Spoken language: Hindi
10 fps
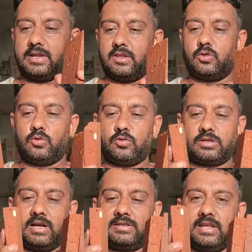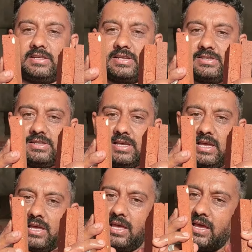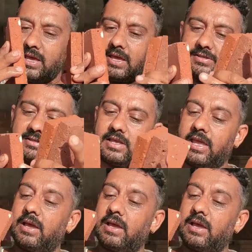पटिया दोनों साइड से एक जैसी है इस